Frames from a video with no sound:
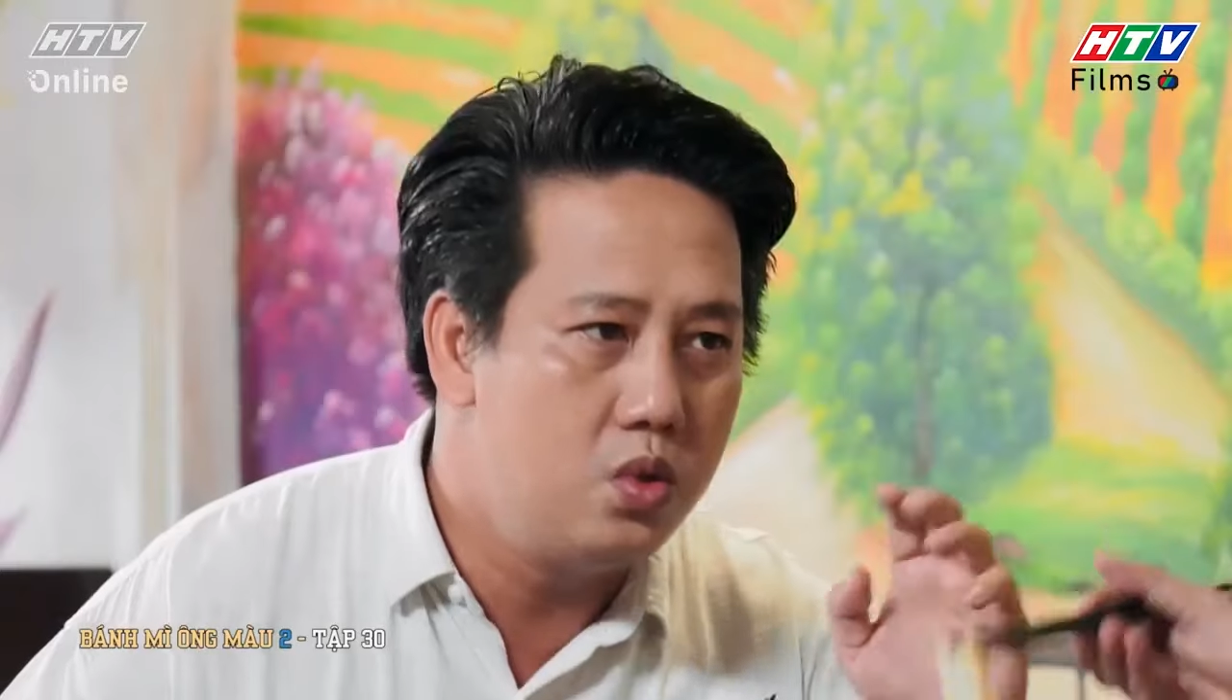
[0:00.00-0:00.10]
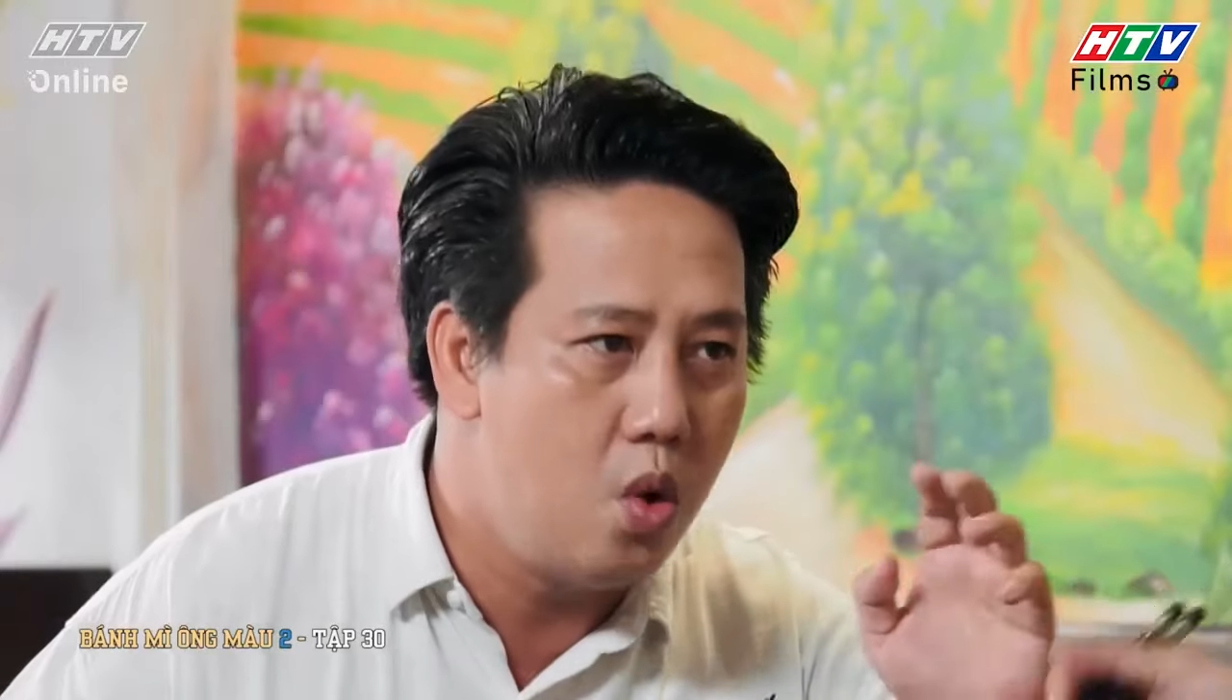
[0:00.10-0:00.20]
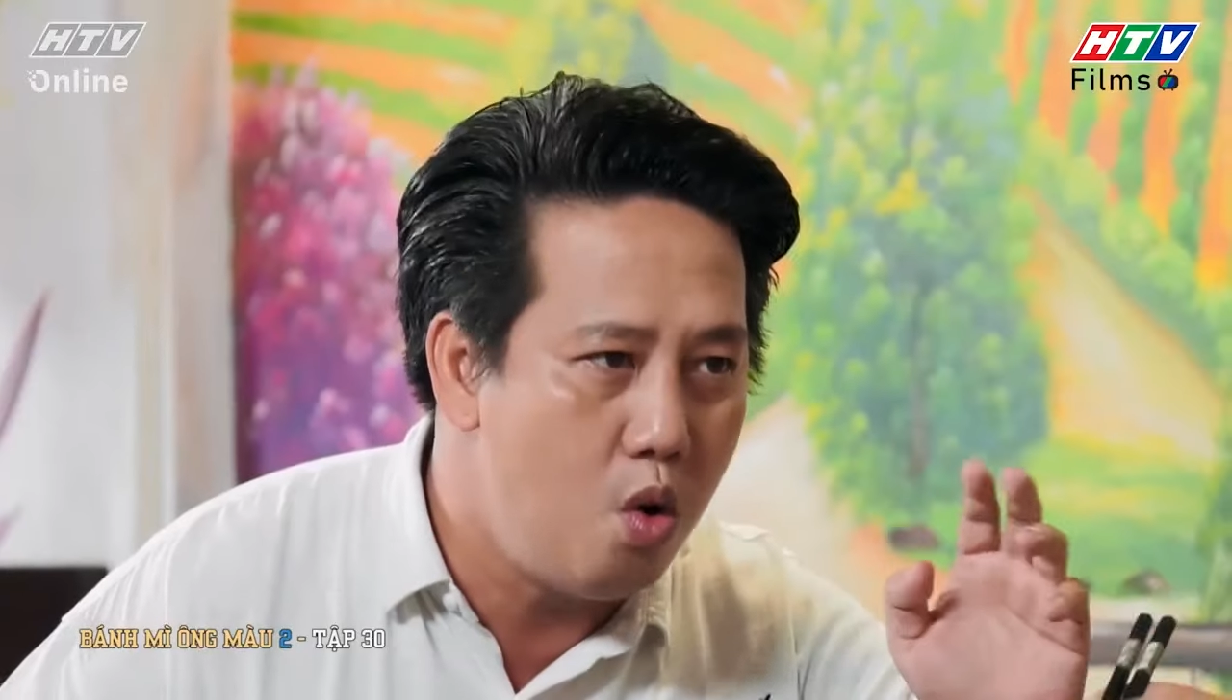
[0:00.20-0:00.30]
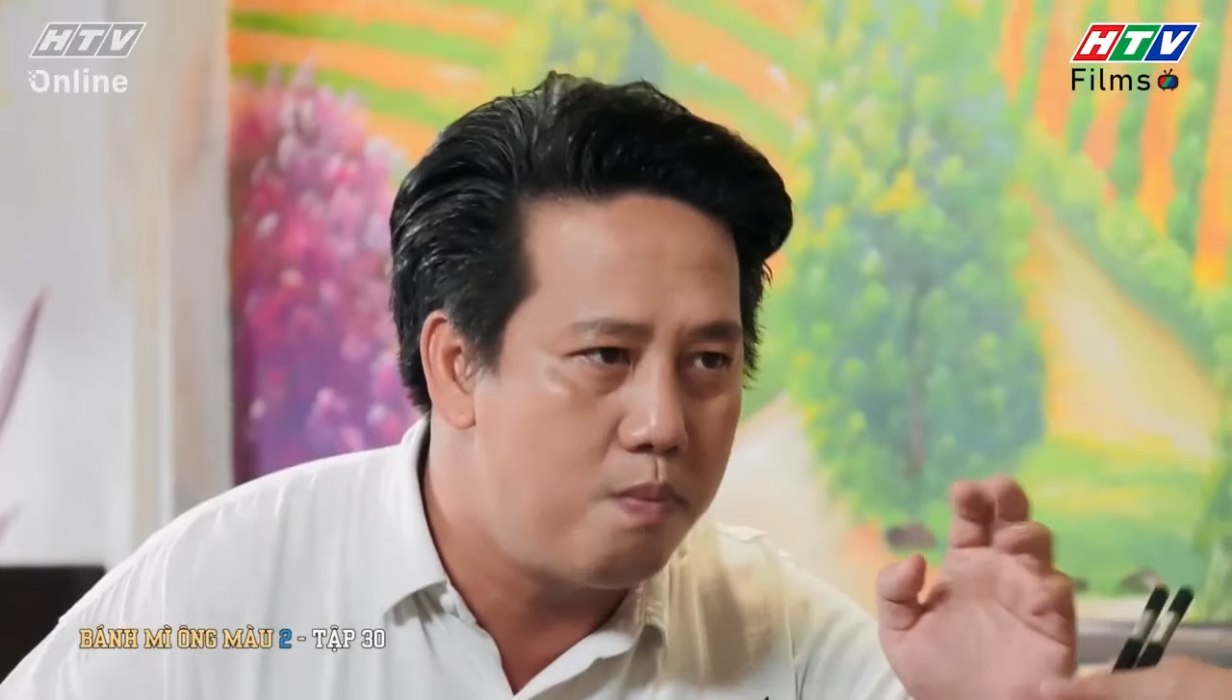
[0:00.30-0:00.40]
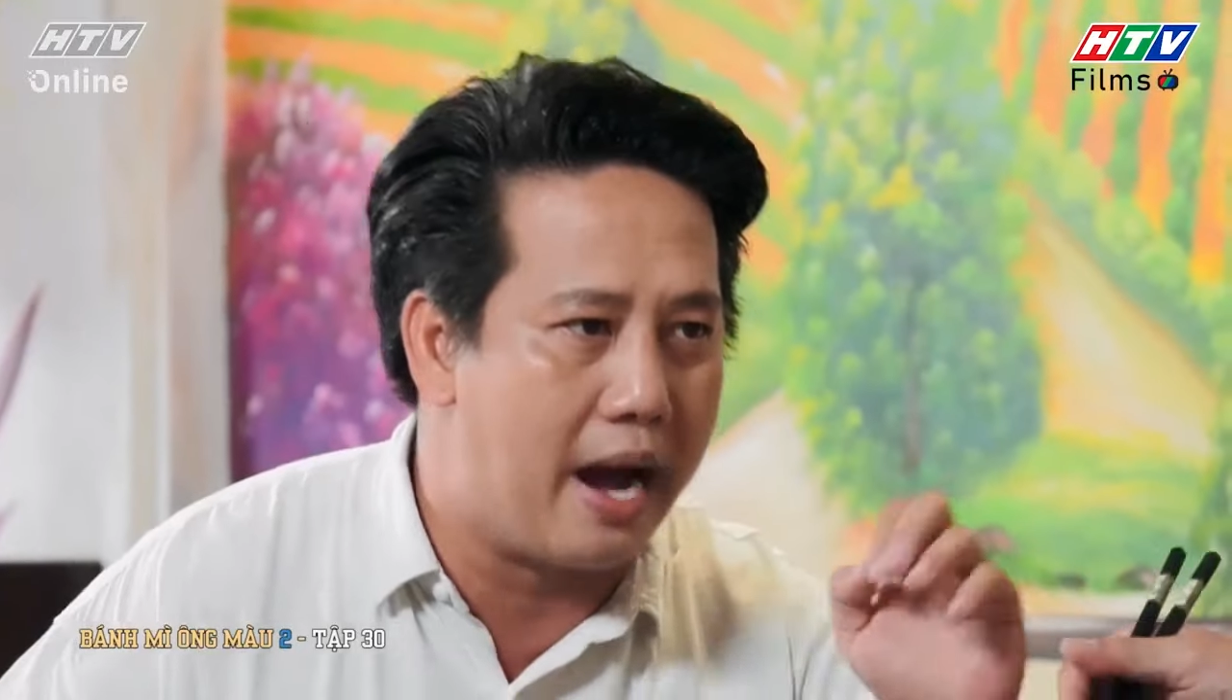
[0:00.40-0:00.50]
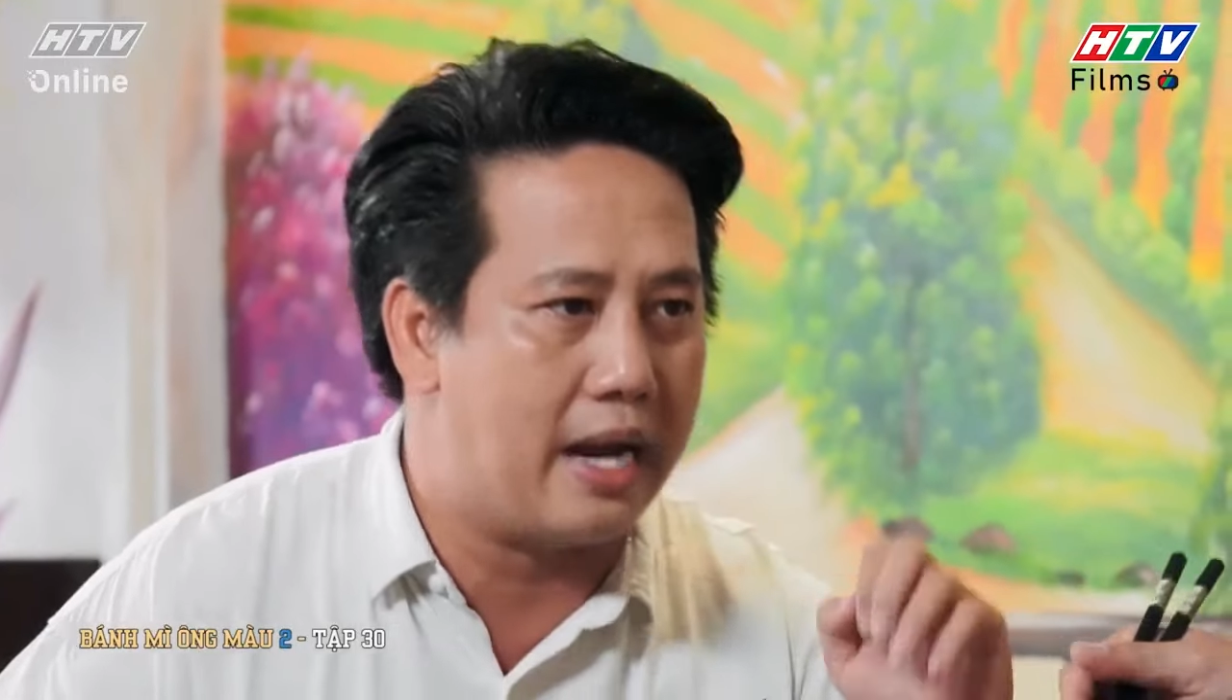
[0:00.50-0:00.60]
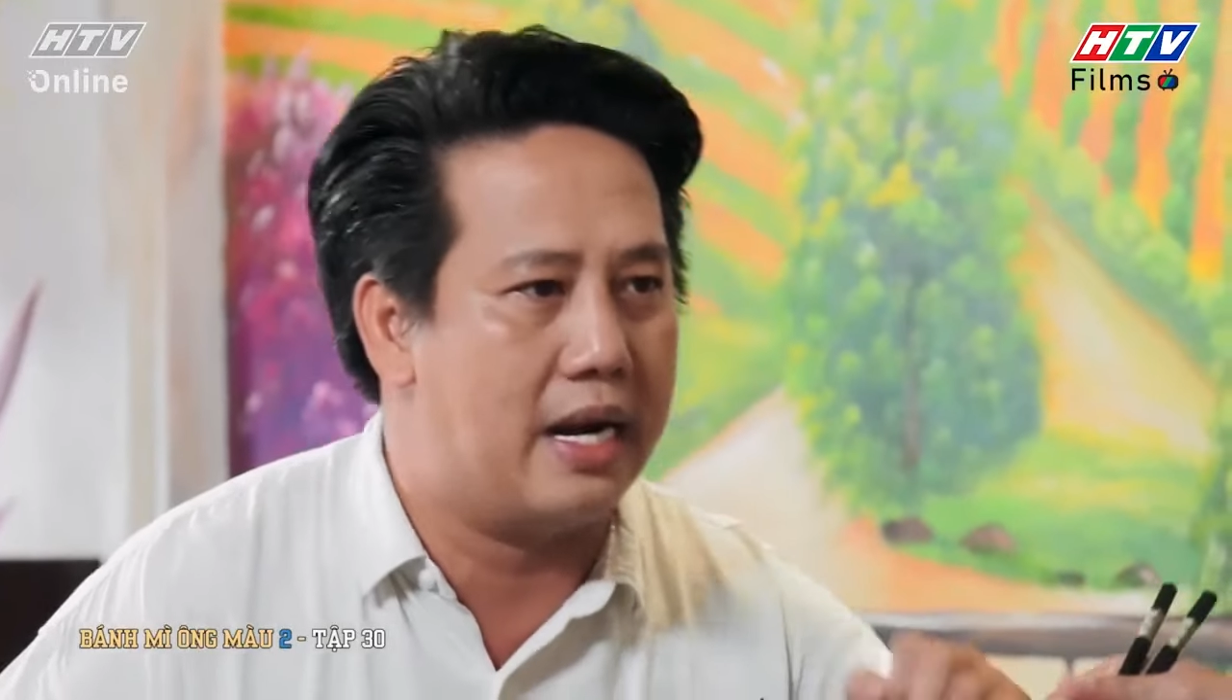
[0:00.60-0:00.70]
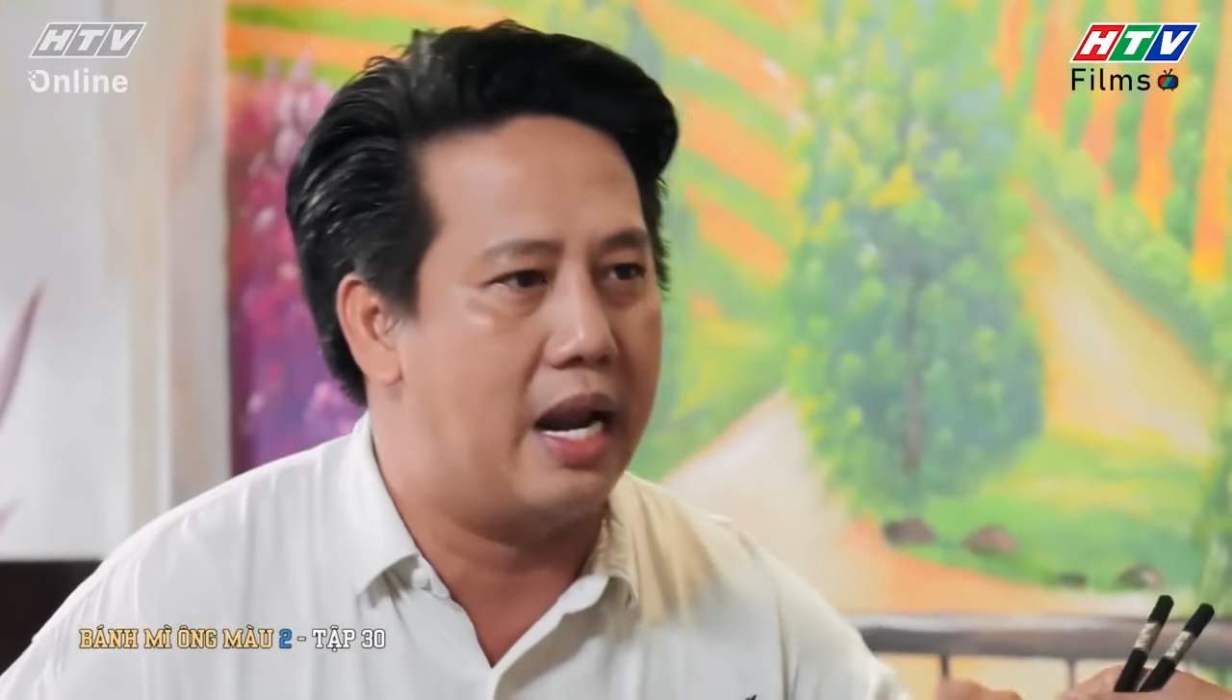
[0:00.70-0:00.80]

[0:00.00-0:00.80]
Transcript: vuốt mặt